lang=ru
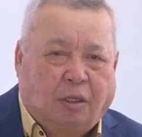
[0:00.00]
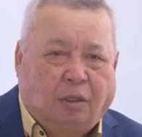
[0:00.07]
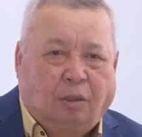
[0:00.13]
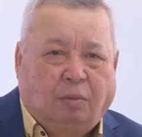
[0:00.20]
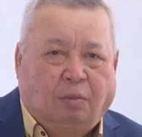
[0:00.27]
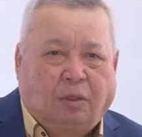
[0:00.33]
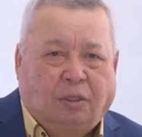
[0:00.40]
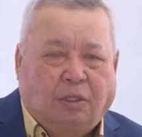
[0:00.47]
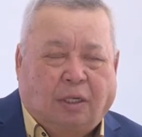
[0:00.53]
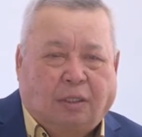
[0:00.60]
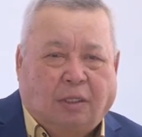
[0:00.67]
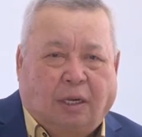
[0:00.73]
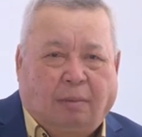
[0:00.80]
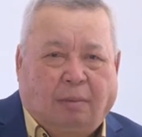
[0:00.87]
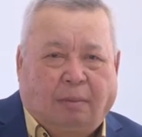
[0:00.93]
этого мы
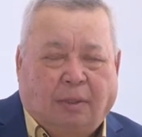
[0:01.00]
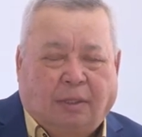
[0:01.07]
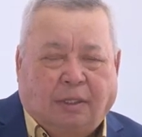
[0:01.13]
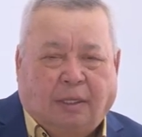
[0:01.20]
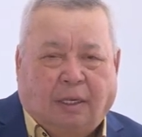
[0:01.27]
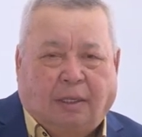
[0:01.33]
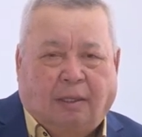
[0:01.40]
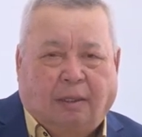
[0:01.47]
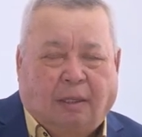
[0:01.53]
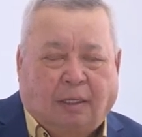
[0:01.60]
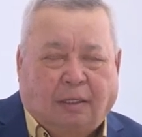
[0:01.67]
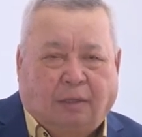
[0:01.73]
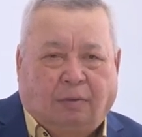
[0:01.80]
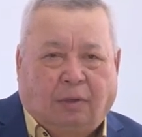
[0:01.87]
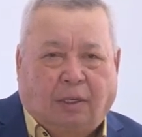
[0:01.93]
сажаем всех
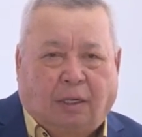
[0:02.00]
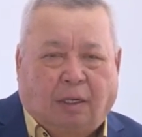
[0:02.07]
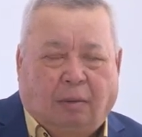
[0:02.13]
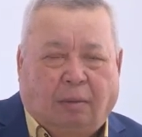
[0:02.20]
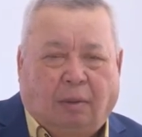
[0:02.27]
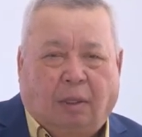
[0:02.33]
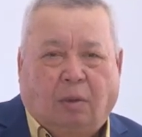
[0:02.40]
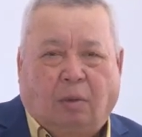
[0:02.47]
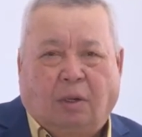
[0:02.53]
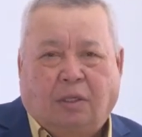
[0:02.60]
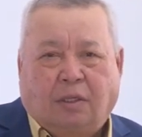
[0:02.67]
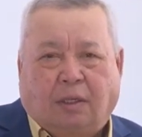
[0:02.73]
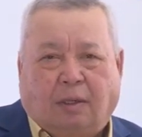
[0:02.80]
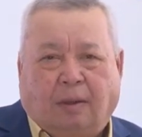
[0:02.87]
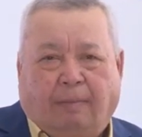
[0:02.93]
наших ветеранов на
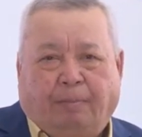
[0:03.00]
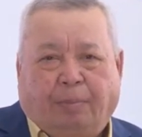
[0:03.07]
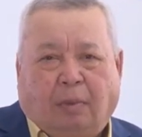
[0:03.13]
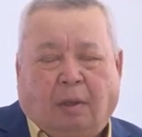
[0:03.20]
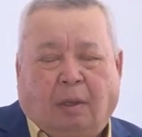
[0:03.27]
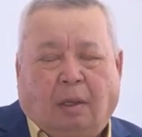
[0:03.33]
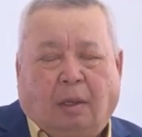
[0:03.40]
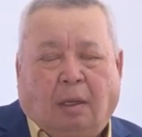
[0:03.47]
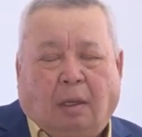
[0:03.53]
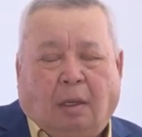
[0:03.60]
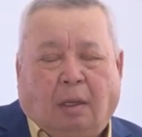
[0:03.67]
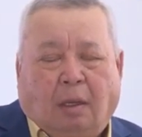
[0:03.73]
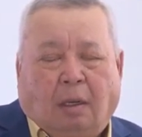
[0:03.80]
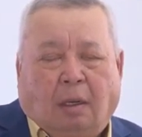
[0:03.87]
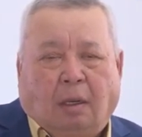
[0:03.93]
УАЗик
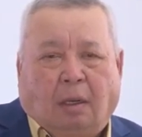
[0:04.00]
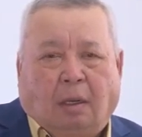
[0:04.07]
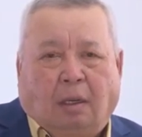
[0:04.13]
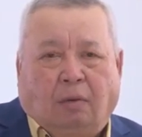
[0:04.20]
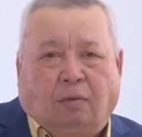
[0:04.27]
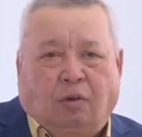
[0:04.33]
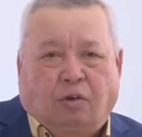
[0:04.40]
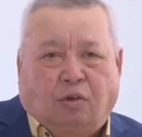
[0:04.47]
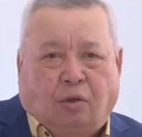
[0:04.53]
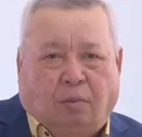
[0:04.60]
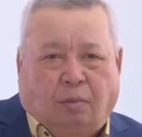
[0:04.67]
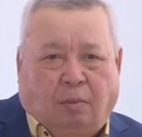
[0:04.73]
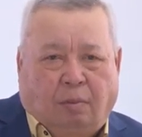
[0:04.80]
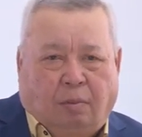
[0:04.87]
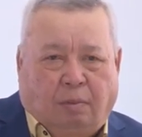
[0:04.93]
и
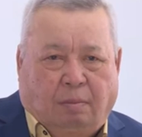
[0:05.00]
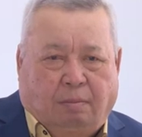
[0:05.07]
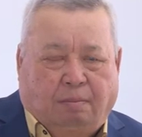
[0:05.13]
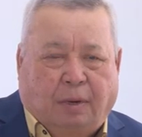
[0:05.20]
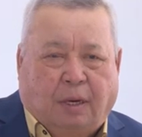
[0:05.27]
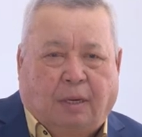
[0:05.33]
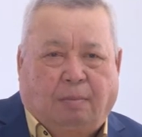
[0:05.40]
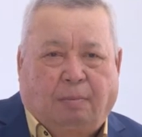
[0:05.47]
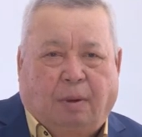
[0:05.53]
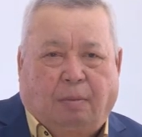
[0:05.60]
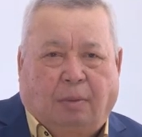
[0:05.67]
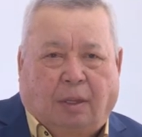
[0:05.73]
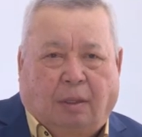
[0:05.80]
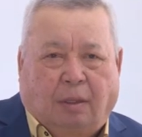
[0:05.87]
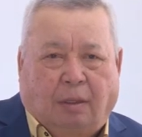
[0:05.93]
везем Парк
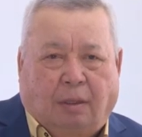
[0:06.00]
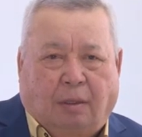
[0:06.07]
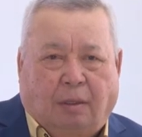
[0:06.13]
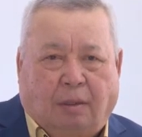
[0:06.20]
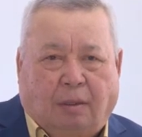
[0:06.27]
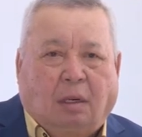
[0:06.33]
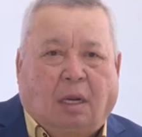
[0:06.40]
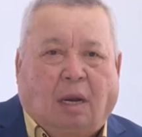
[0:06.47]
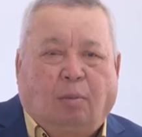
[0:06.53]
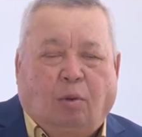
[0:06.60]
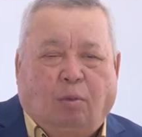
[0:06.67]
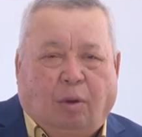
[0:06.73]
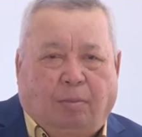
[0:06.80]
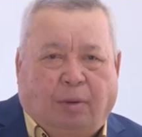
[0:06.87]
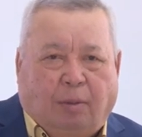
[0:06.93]
Победы. Кому
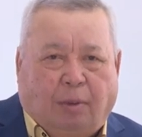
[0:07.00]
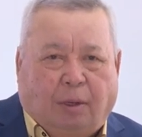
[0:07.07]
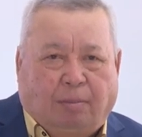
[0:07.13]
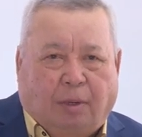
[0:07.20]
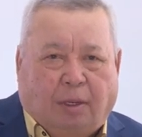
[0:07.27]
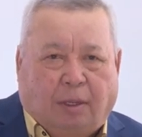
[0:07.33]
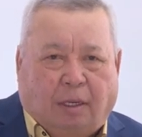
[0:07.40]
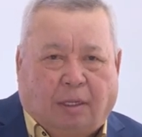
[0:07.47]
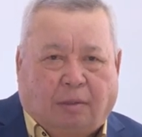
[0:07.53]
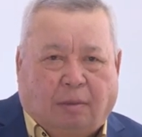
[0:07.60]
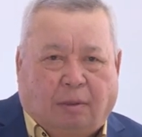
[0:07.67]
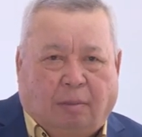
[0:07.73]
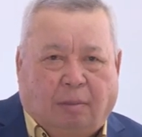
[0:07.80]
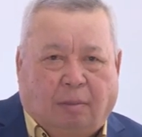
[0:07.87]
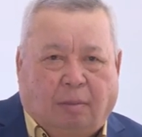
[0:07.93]
мы пример
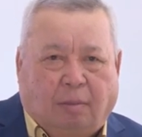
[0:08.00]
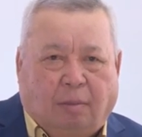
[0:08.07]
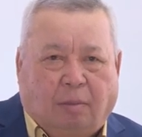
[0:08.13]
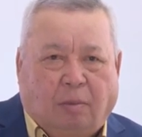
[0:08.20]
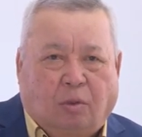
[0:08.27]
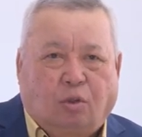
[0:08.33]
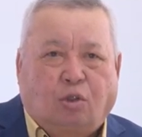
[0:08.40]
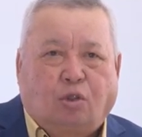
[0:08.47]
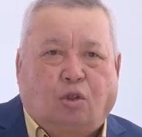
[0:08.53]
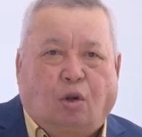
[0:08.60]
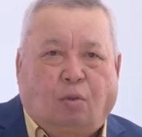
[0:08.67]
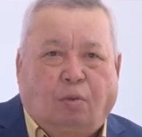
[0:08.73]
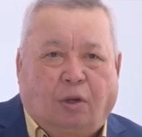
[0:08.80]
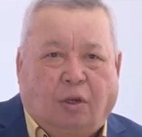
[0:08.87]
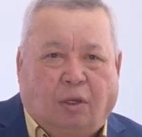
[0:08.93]
показываем, что
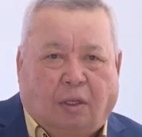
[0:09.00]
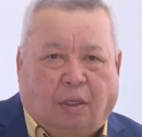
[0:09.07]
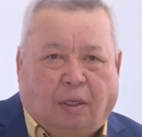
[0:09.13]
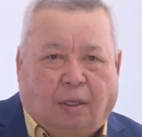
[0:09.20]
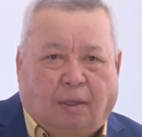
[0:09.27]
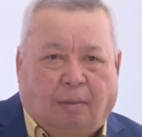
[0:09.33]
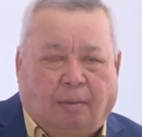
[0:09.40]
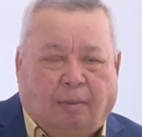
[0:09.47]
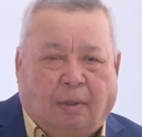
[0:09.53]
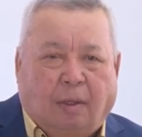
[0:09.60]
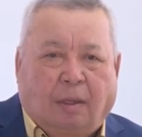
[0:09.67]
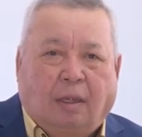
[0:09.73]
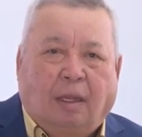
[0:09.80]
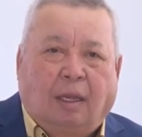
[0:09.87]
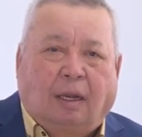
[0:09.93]
мы делаем –
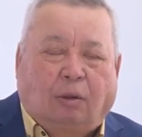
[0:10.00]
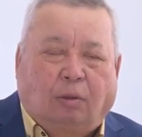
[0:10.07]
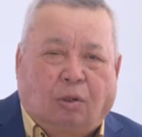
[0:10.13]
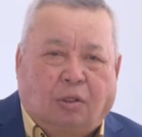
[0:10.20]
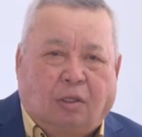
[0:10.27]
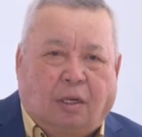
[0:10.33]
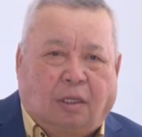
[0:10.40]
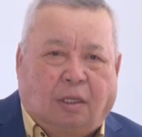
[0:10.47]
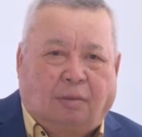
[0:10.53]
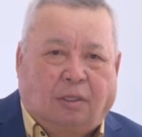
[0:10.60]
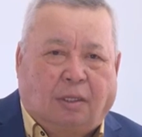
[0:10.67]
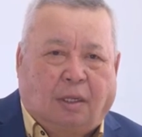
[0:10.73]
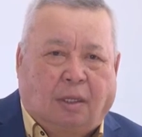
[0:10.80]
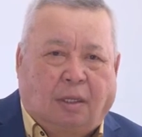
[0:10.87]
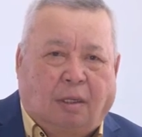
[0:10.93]
и кто за это
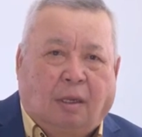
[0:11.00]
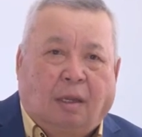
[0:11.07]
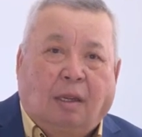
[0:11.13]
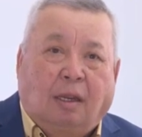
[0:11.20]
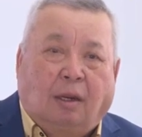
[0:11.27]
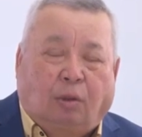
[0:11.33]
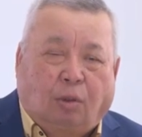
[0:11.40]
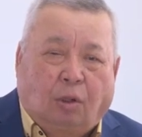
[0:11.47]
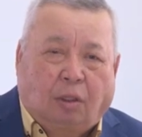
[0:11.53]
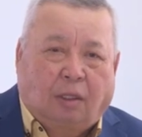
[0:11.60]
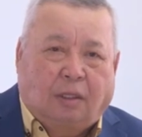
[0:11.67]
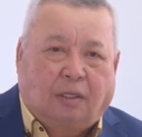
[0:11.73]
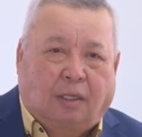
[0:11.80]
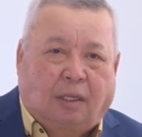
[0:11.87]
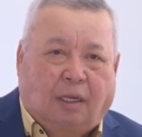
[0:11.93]
стоит, и кто это
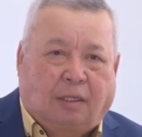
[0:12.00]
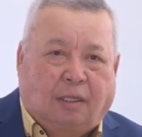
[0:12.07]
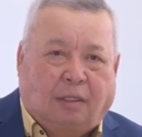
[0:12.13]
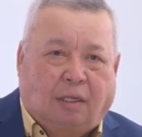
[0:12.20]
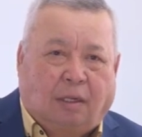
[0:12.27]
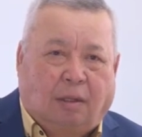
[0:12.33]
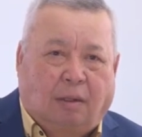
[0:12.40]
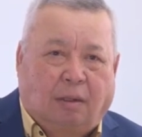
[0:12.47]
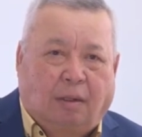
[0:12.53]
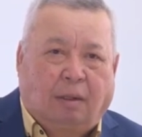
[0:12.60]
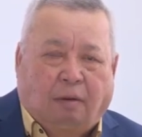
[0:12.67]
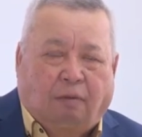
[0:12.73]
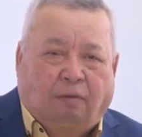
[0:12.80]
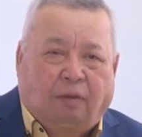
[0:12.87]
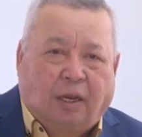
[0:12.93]
сценарий составил.
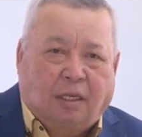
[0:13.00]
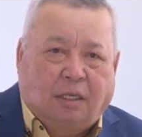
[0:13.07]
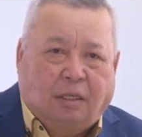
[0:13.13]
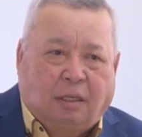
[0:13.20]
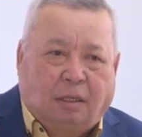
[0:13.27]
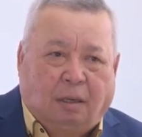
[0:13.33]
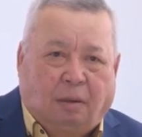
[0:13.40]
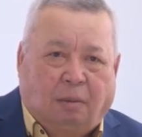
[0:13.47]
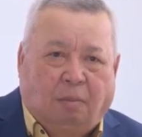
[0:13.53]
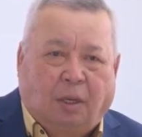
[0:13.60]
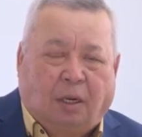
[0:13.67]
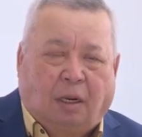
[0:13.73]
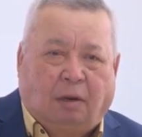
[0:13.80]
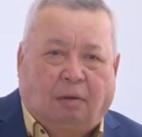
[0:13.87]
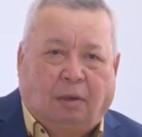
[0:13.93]
Весь
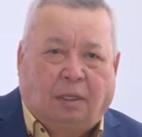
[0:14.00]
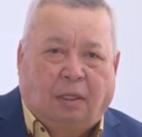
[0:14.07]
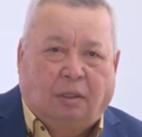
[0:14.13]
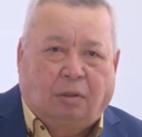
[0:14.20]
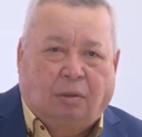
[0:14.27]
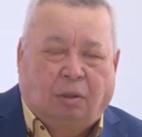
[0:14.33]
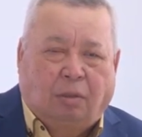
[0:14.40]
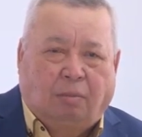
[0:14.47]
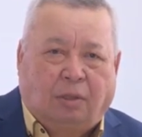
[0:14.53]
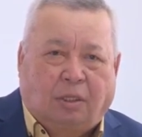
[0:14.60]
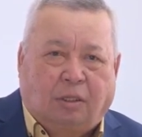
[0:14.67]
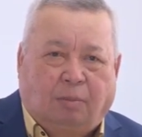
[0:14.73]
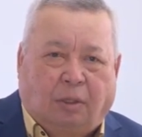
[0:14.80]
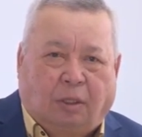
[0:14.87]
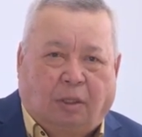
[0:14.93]
мир охватил сегодня
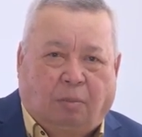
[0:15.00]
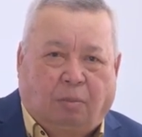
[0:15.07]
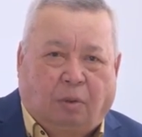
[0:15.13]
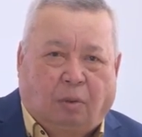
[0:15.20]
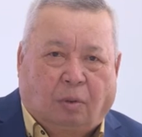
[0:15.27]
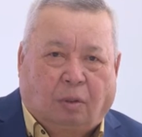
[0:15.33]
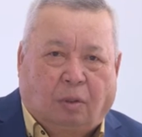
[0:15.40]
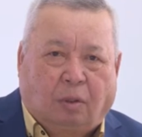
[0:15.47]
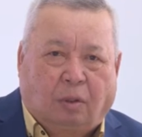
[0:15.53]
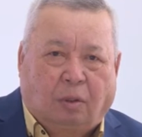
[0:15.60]
бессмертный полк.